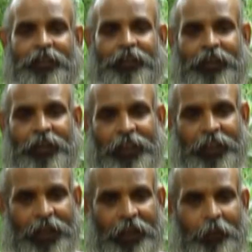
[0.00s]

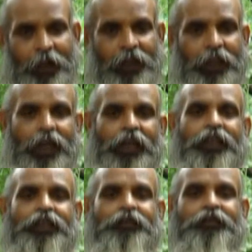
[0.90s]
கண்டதெல்லாம்
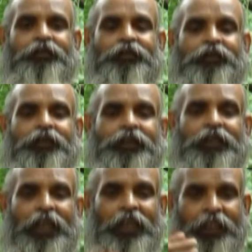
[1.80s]
மருந்தாகாது
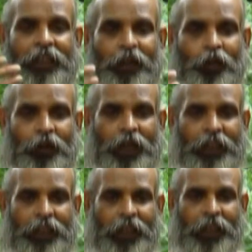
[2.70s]
கண்டதெல்லாம் உண்
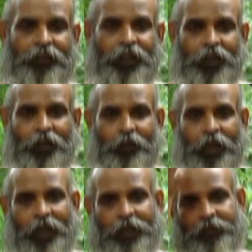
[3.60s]
கண்டதெல்லாம் விருந்தும்
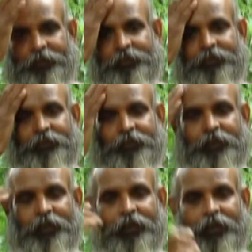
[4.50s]
ஆகாது
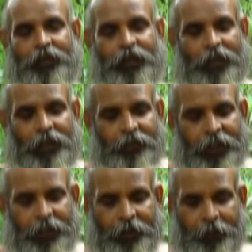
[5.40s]
எனவே
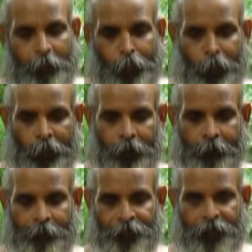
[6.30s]

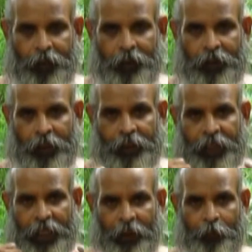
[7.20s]
இந்த
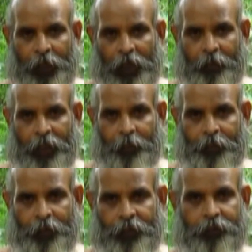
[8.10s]
தேக
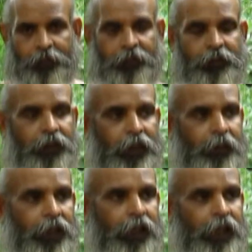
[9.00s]
பராமரிப்பு
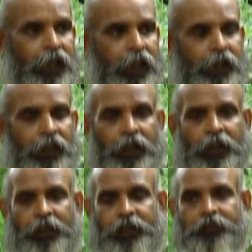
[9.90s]
அப்படின்ற இடத்துல
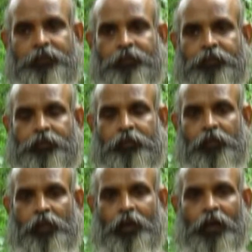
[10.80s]

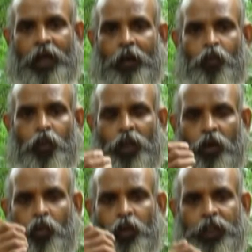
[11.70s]
நாம்
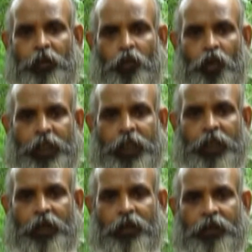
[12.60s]
உண்ணக்கூடிய
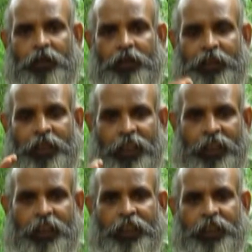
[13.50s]
மூலிகைகள்
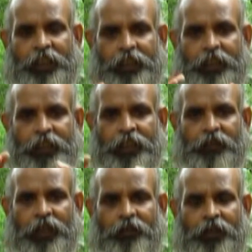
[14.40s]
எது எது
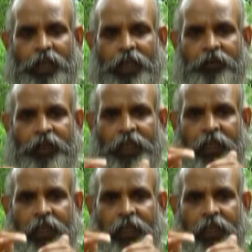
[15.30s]
எவ்வளோ எவ்வளோ அளவில்